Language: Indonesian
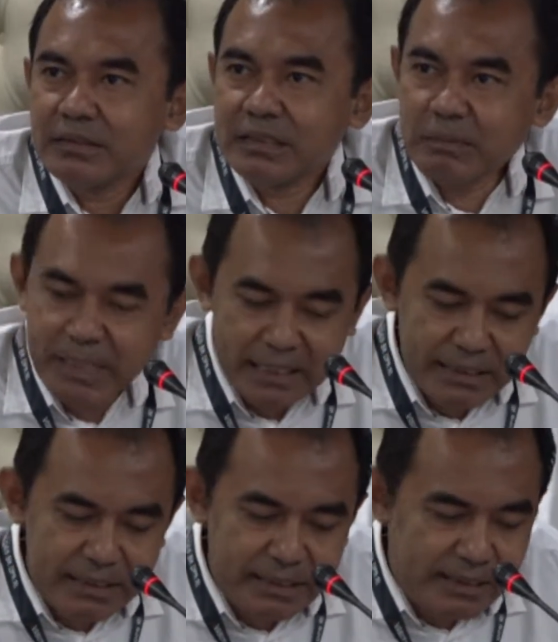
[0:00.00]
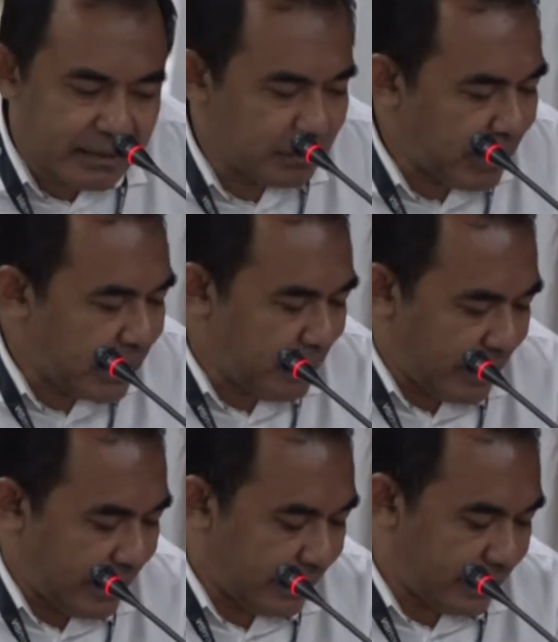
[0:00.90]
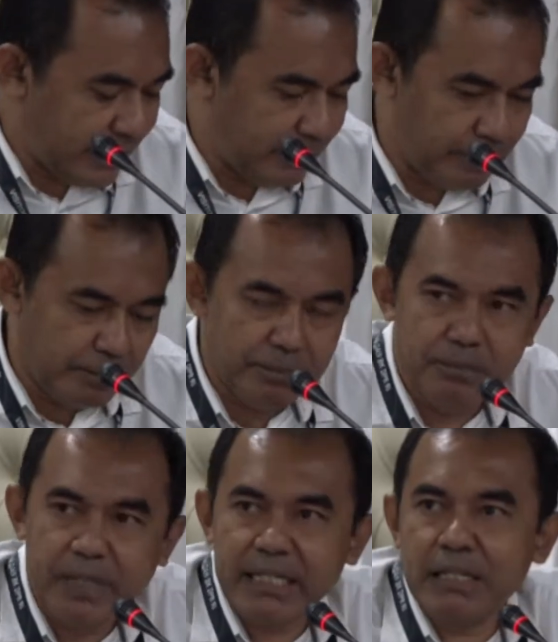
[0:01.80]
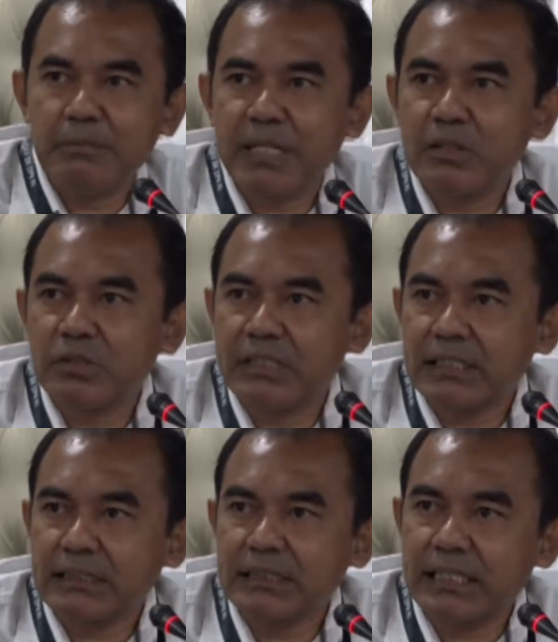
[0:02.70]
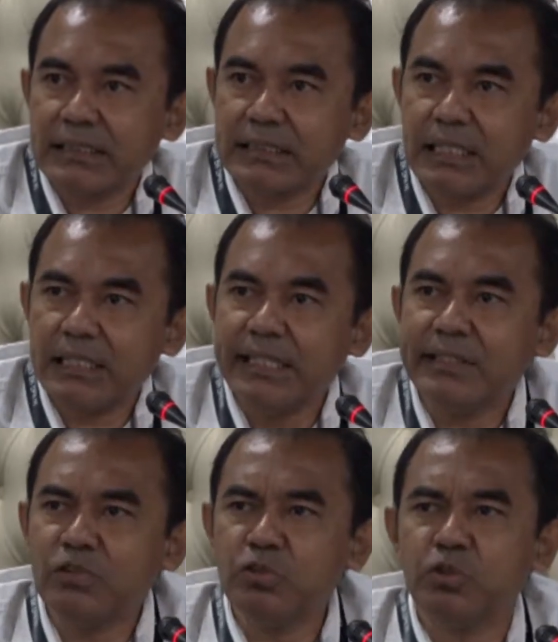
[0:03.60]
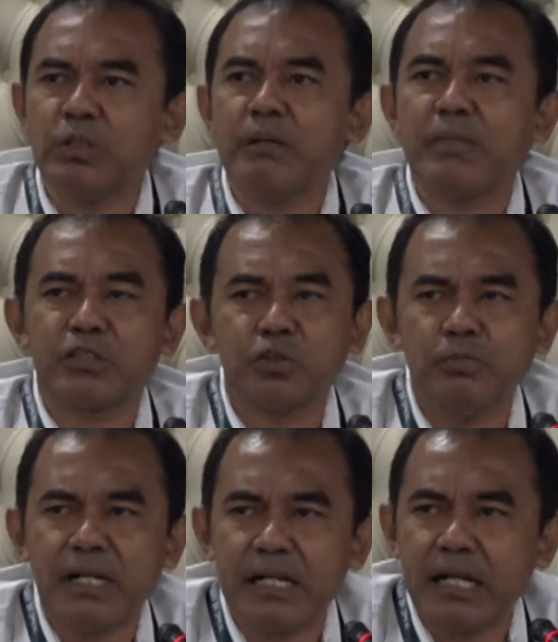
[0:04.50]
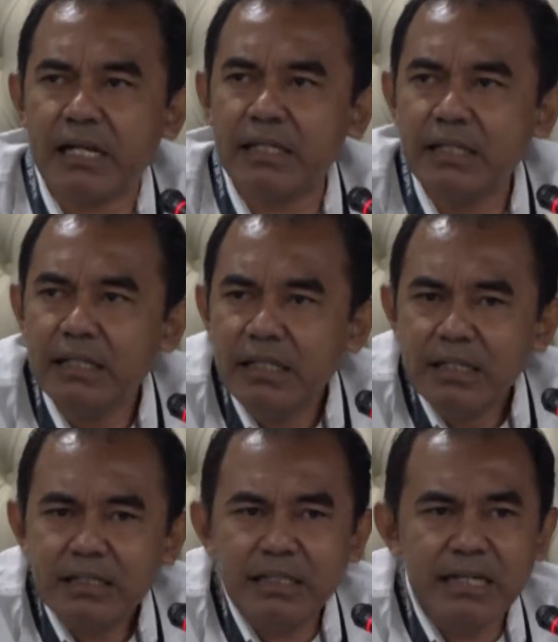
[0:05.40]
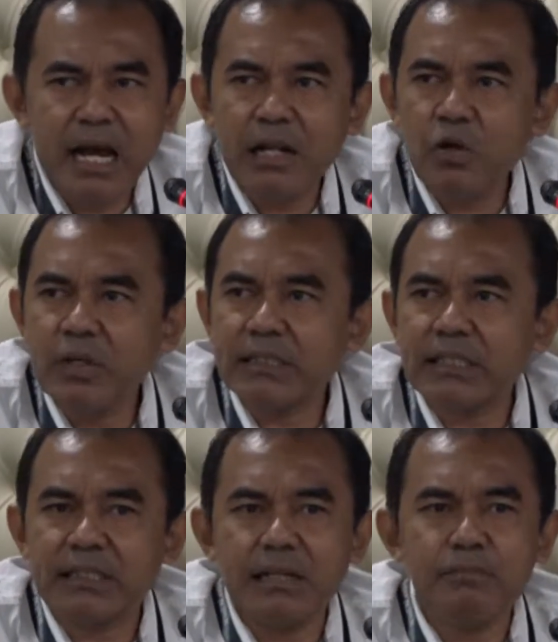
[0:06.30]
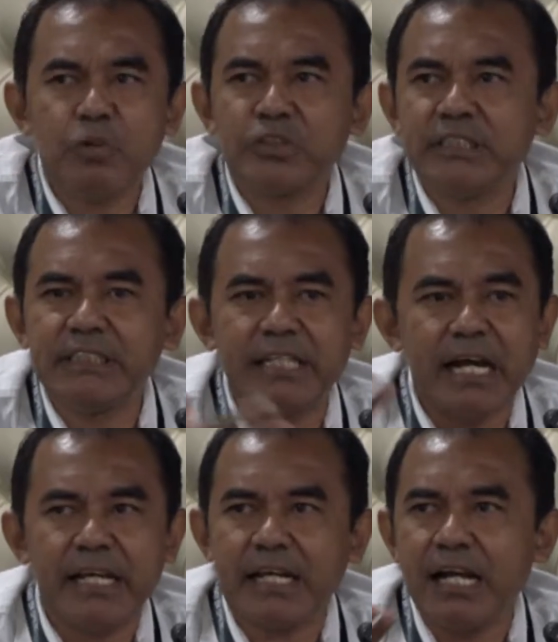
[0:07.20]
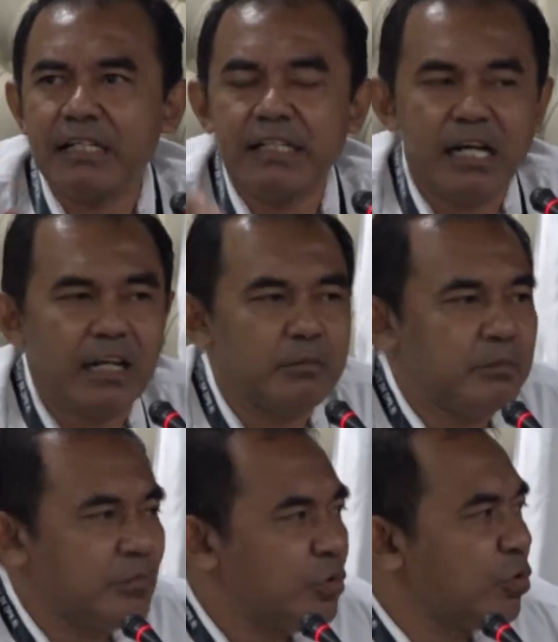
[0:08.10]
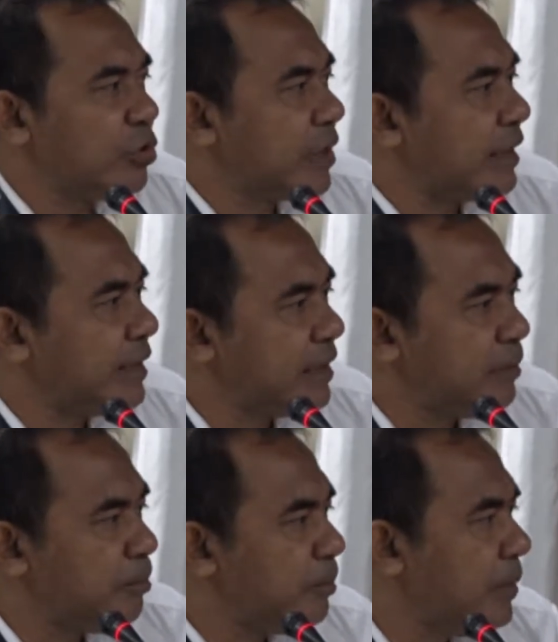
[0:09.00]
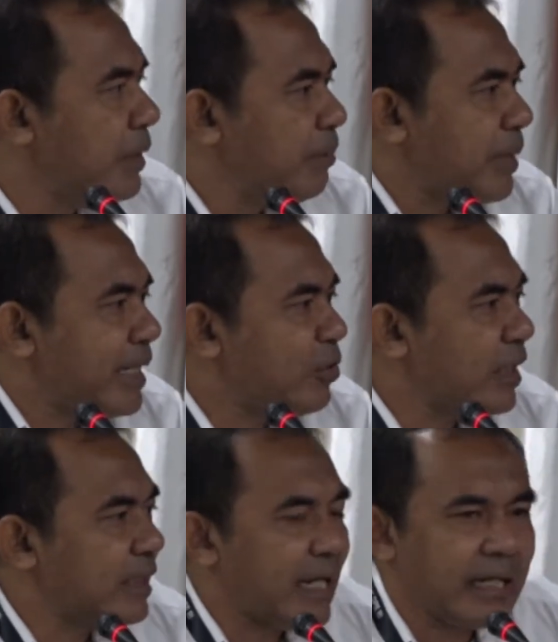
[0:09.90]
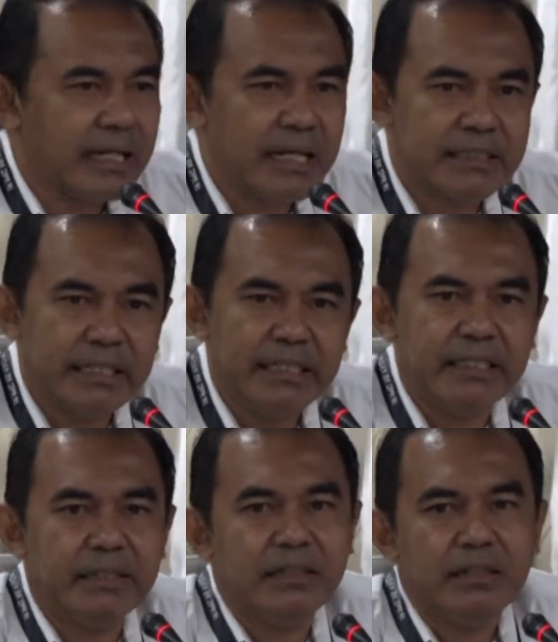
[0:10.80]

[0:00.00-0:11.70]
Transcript: Tetapi nanti sebagaimana nanti bagian berikut yang saya jelaskan itu juga bersumber dari kegalauan tentang posisi daerah di dalam urusan sistem perlindungan tenaga kerja ini.